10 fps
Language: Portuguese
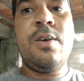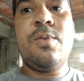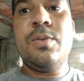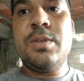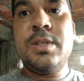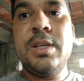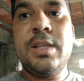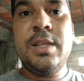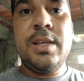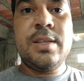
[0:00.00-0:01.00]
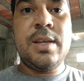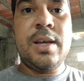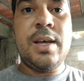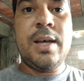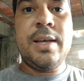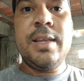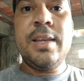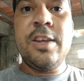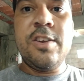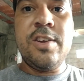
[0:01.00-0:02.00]
com certeza a
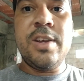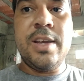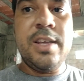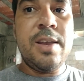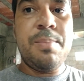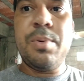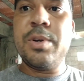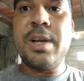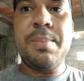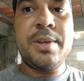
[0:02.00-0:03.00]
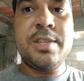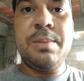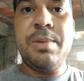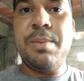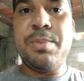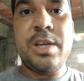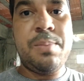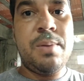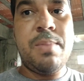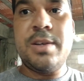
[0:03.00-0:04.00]
energia iria puxar para cima, iria puxar
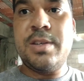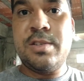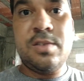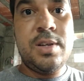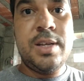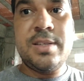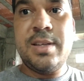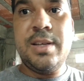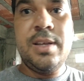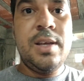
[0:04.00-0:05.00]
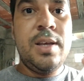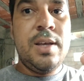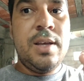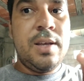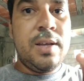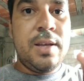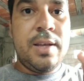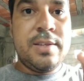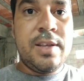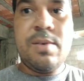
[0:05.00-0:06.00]
para baixo, só dessa aí
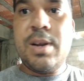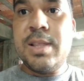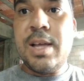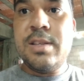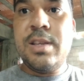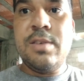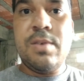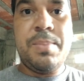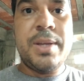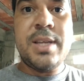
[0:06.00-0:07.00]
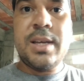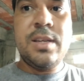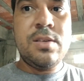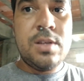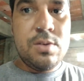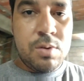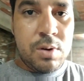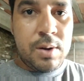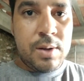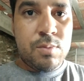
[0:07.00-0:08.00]
é, sem qualidade nenhuma, apesar que não saiu com,
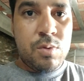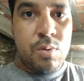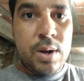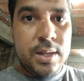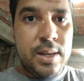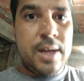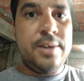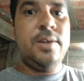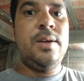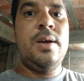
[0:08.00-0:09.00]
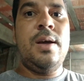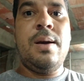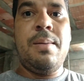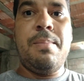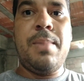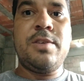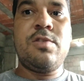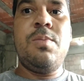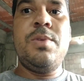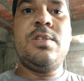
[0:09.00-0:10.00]
com qualidade. Mas
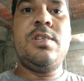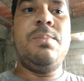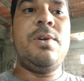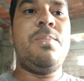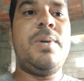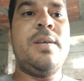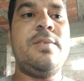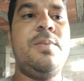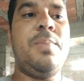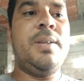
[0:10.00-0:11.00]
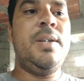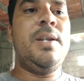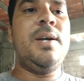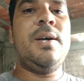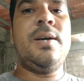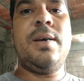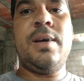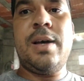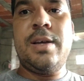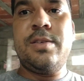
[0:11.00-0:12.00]
como em cima era um pedaço de madeira,
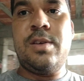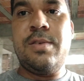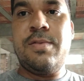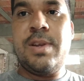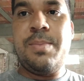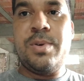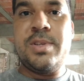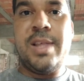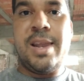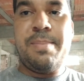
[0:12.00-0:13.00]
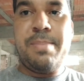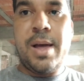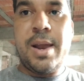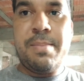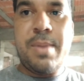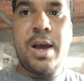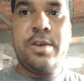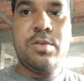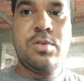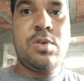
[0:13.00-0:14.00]
a solda foi depositada para
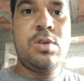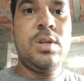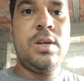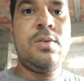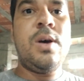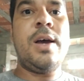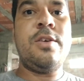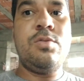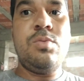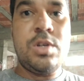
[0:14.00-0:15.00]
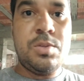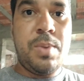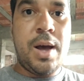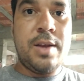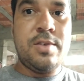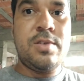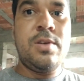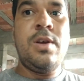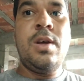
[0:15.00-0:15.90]
baixo, soldando as duas partes.